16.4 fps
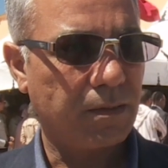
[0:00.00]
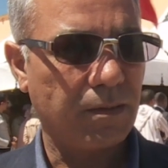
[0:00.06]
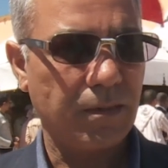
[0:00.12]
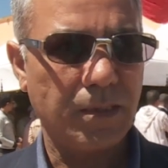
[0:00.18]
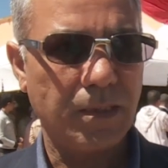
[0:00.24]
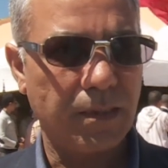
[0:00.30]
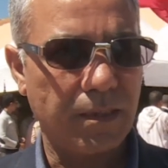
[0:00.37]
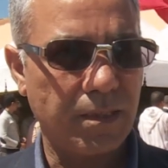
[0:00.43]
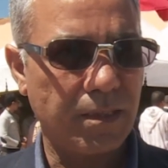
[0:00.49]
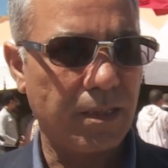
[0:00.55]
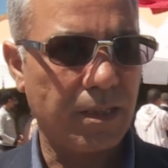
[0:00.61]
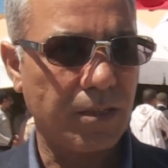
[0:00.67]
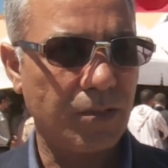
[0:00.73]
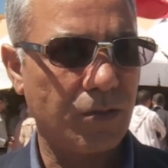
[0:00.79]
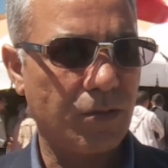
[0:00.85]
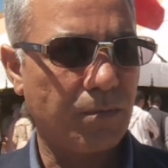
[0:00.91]
لا
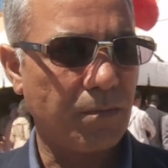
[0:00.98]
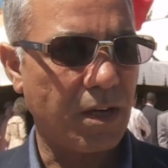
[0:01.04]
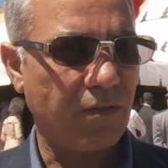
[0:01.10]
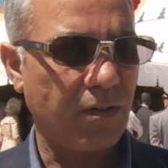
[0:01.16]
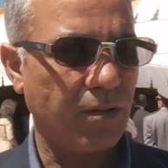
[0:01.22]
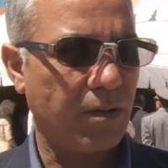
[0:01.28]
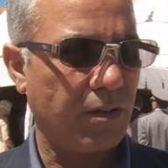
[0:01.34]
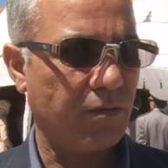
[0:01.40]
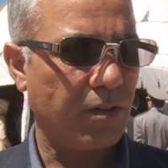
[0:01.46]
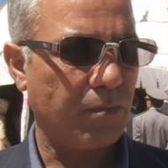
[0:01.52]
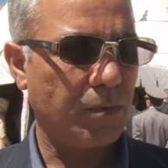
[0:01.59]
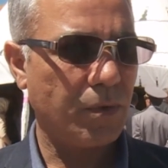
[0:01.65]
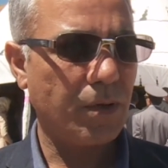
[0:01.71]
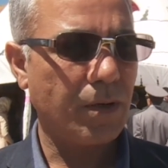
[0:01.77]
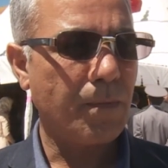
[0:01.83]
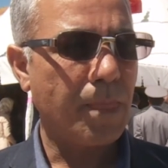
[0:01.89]
ديستيلاسيون باغ
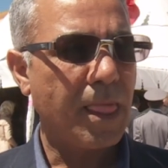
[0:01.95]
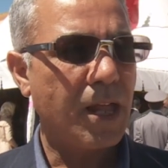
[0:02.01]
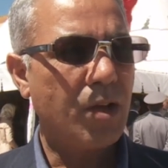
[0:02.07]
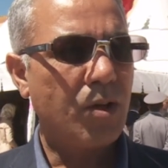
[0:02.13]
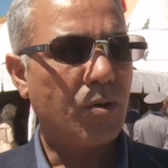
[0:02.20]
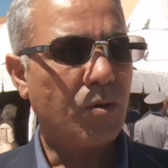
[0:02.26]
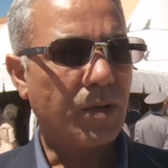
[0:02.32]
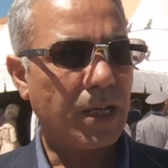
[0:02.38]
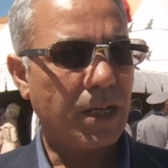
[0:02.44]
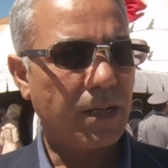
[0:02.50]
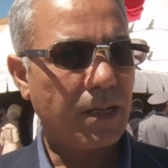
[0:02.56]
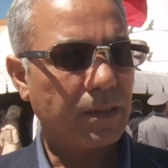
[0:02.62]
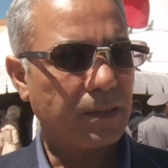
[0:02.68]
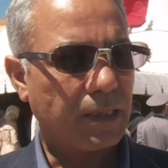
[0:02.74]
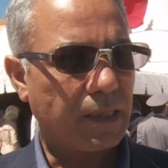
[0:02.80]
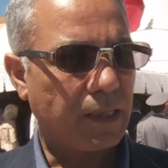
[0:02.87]
فابور
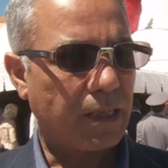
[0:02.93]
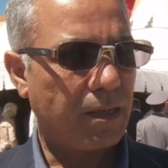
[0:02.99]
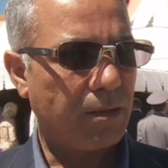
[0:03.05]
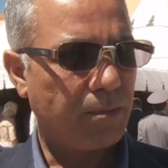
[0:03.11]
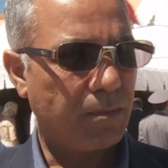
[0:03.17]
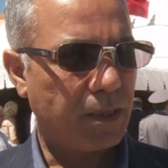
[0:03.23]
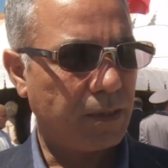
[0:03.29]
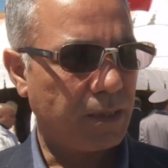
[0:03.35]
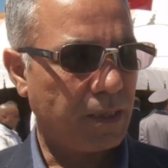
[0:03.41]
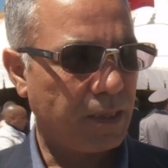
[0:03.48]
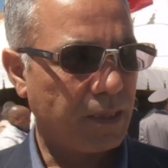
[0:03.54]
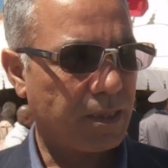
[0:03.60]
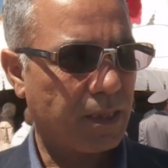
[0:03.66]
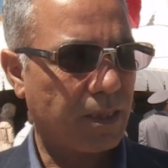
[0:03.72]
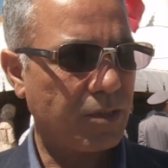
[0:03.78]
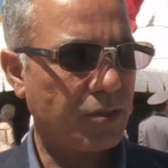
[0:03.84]
وكاينه طريقه ديال
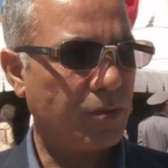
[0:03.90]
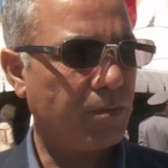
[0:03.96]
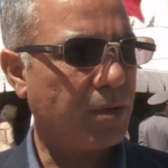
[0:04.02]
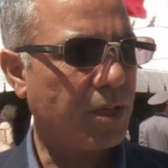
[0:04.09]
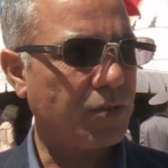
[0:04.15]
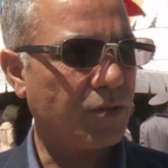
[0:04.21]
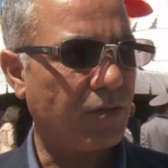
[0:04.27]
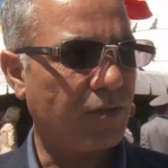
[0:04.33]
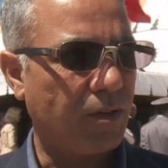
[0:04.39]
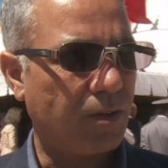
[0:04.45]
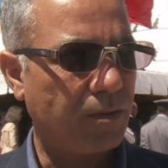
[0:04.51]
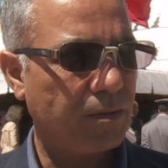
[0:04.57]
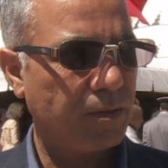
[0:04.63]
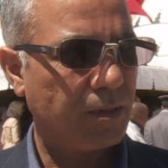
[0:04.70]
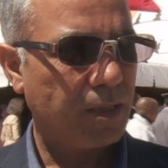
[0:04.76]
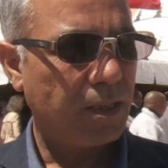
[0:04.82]
ليكستراكسيون باغ سولفون
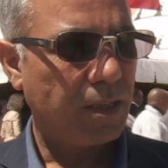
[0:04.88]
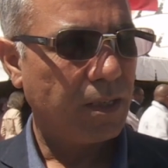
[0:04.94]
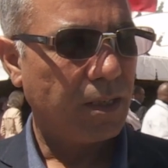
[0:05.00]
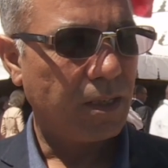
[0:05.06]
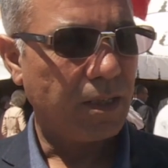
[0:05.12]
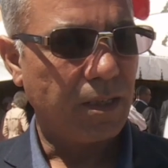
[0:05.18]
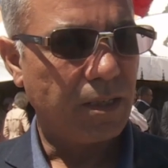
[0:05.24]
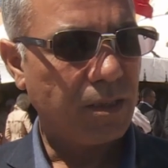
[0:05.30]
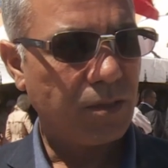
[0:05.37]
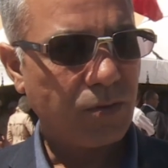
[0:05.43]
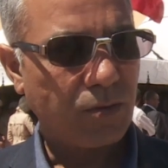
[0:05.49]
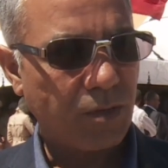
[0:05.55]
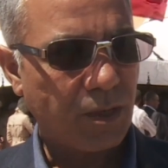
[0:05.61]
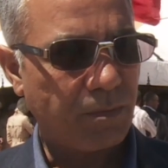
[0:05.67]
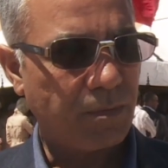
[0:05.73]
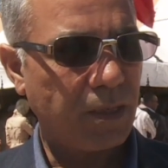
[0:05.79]
يعني
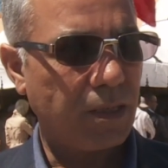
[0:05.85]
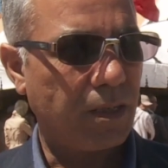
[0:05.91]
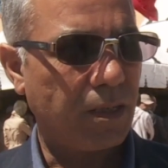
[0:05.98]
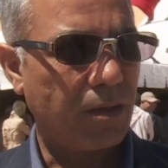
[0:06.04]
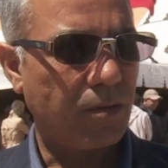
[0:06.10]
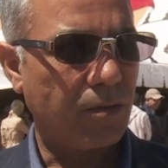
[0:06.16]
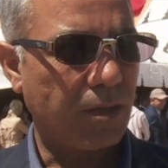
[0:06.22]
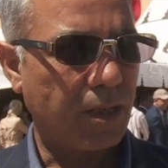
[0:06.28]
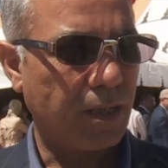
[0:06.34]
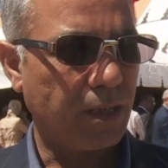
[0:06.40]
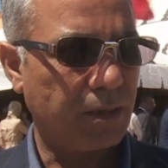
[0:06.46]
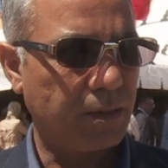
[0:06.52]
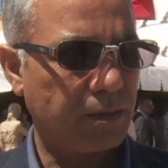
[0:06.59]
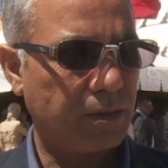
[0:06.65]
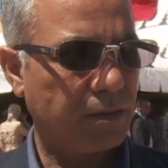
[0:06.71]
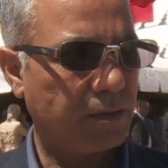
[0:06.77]
سكون ابيل لا
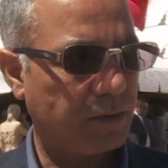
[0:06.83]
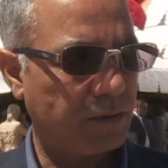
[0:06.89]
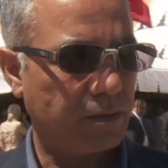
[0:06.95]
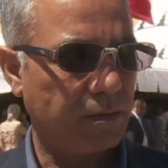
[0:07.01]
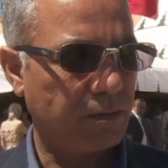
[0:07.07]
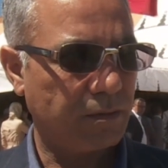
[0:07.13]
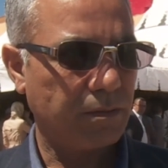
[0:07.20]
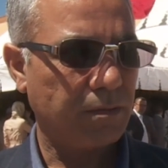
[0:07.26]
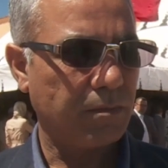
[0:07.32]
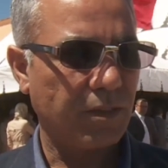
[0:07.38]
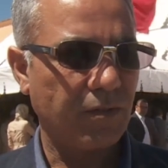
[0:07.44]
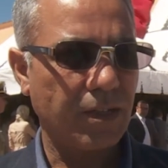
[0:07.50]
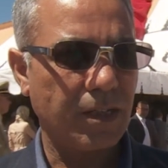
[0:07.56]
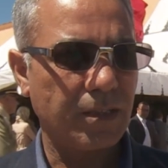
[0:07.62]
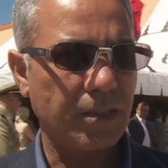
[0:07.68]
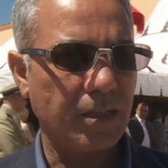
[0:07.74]
كونكريت
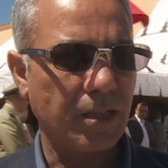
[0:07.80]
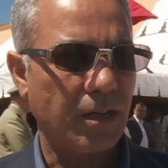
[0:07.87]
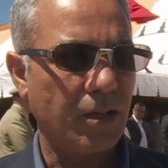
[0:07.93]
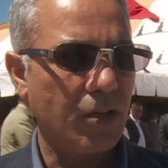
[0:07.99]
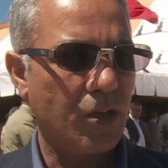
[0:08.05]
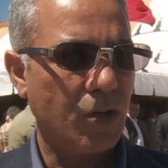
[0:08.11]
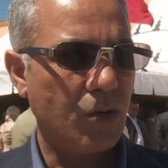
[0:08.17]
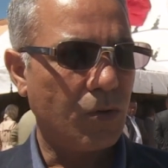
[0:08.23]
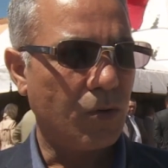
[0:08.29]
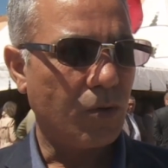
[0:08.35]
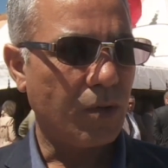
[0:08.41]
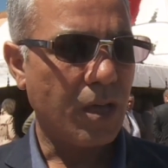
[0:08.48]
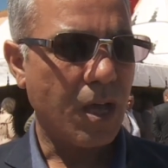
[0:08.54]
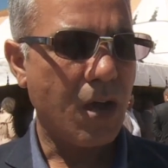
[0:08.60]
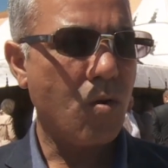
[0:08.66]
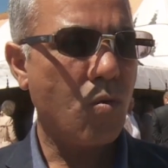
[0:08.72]
بالفرنسيه
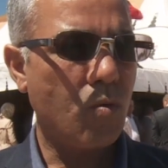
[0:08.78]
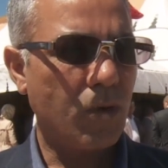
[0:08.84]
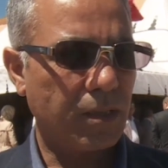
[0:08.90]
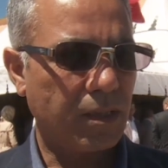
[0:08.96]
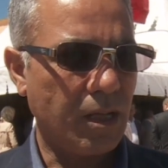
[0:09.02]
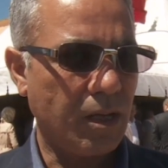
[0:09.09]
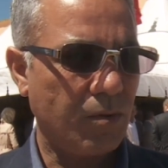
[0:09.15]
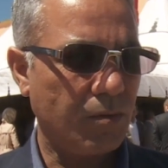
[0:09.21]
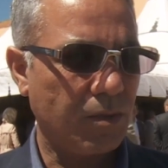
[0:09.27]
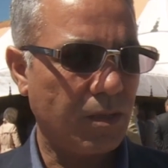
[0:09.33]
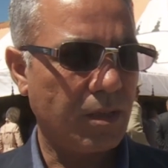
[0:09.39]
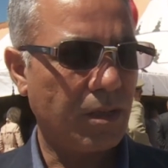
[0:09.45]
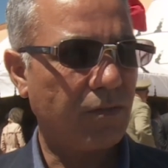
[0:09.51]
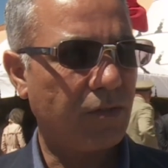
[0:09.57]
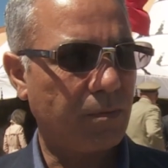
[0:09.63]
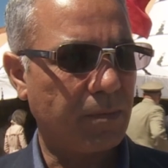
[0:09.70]
وهي اول
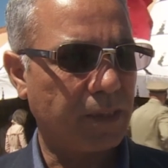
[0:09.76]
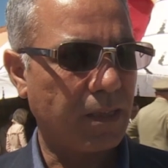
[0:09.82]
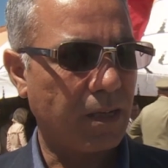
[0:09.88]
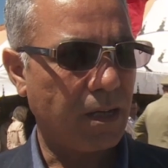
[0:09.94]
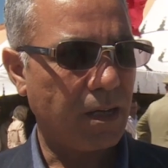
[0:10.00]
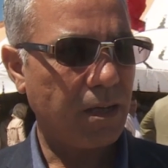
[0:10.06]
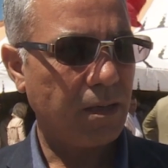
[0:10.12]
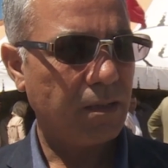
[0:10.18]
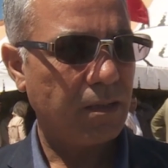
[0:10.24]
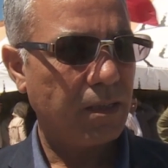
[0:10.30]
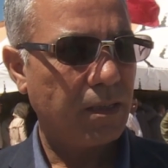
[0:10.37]
تعاونيه في المنطقه